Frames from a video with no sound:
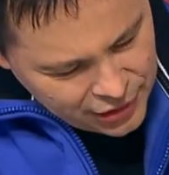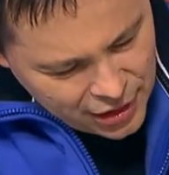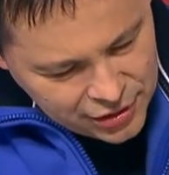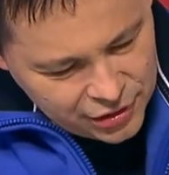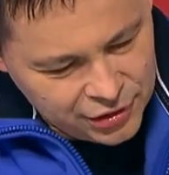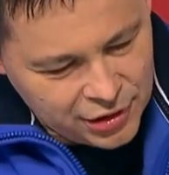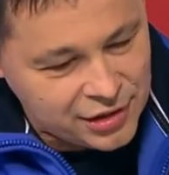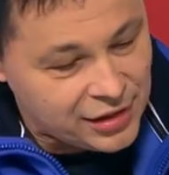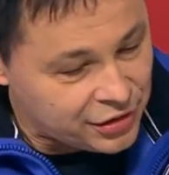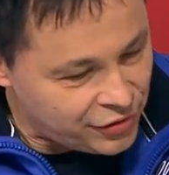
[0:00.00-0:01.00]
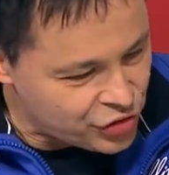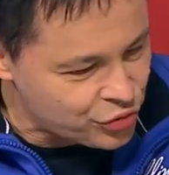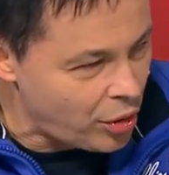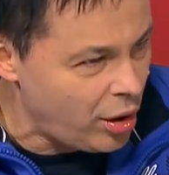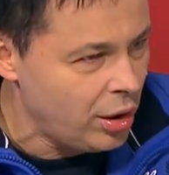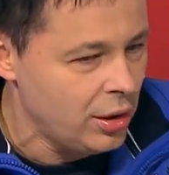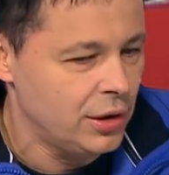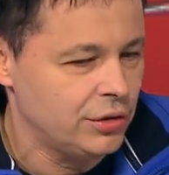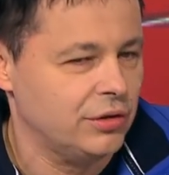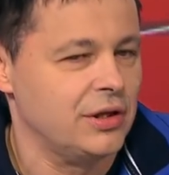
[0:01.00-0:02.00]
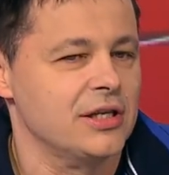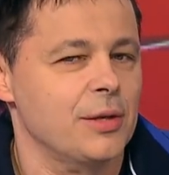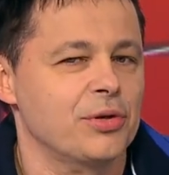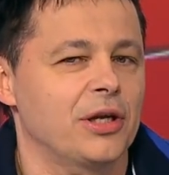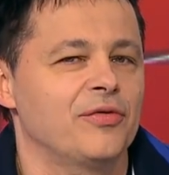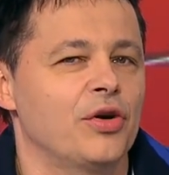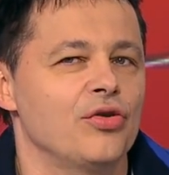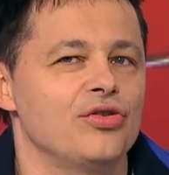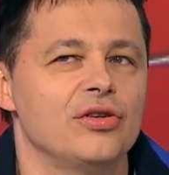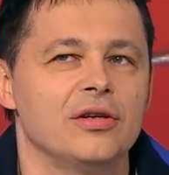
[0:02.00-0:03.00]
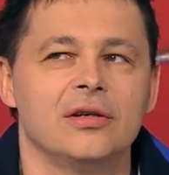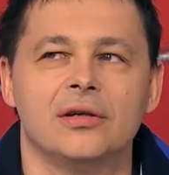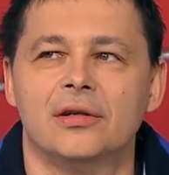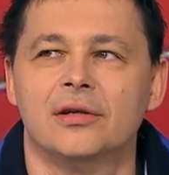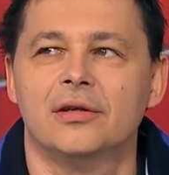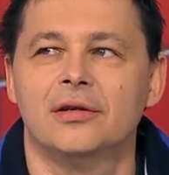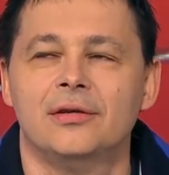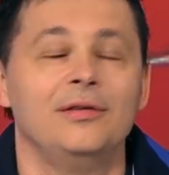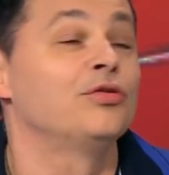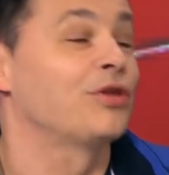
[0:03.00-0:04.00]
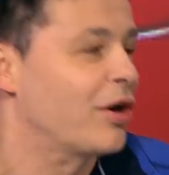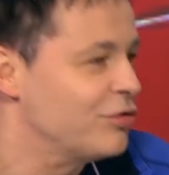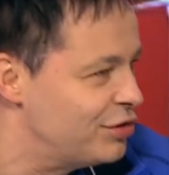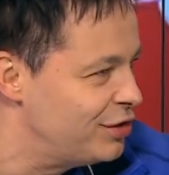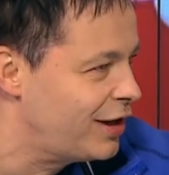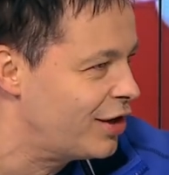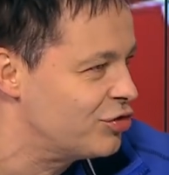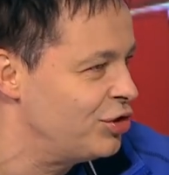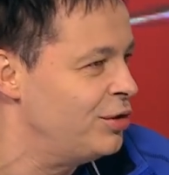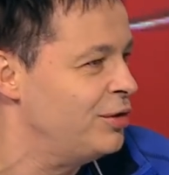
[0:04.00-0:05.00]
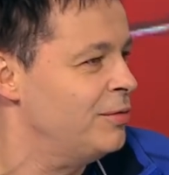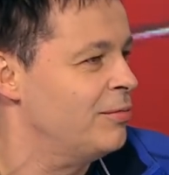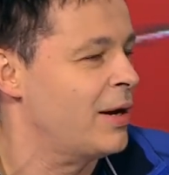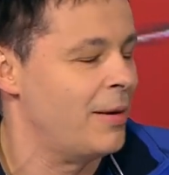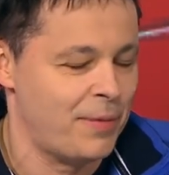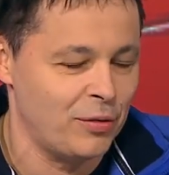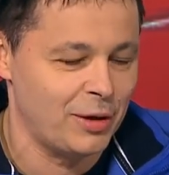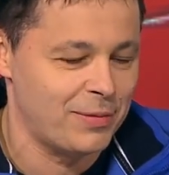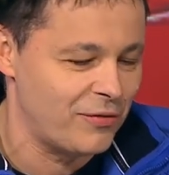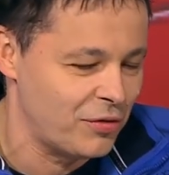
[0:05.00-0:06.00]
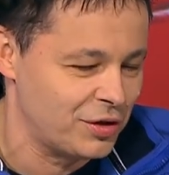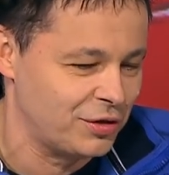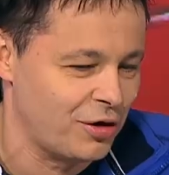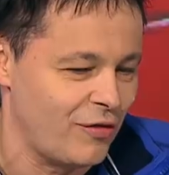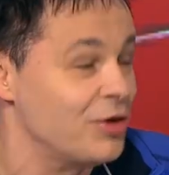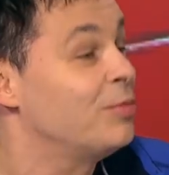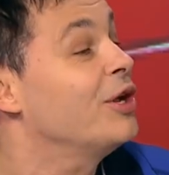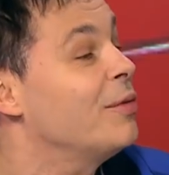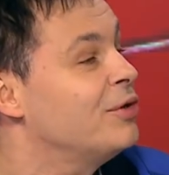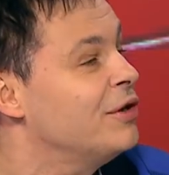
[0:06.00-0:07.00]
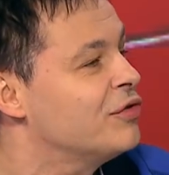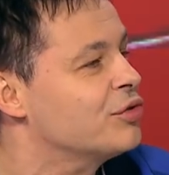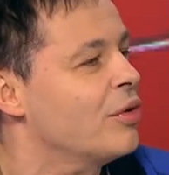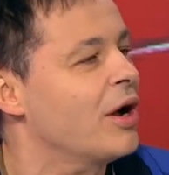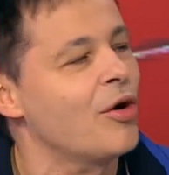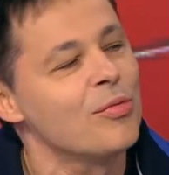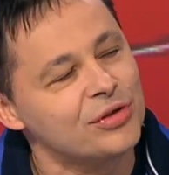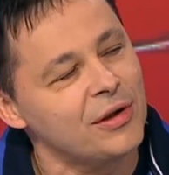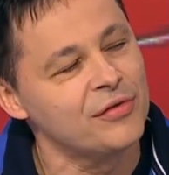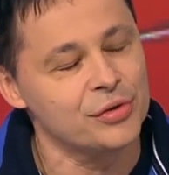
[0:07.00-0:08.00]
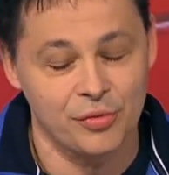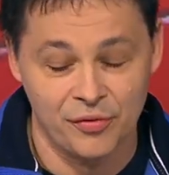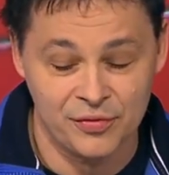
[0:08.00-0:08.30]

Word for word: i teraz, i teraz jak nie wyszło, to teraz na przykład wychodzi y, już jako dziennikarz i ma pełne prawo krytykować, bo jemu nie wyszło, a komuś tam wyszło.